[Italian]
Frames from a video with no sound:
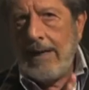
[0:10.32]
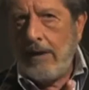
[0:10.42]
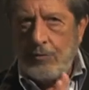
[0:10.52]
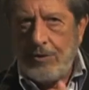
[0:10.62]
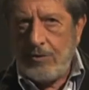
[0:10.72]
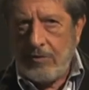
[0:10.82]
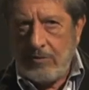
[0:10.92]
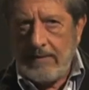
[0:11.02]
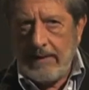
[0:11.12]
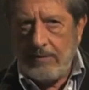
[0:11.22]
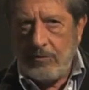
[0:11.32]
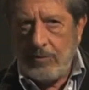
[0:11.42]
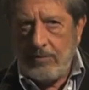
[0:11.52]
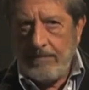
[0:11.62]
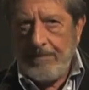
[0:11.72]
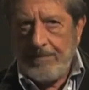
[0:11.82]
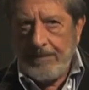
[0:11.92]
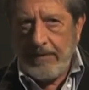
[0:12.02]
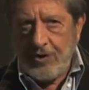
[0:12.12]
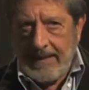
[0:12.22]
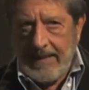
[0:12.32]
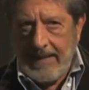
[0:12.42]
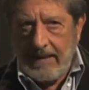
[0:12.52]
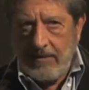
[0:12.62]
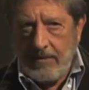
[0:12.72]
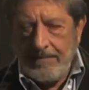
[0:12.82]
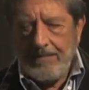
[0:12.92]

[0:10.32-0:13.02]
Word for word: ha ucciso soltanto Giancarlo,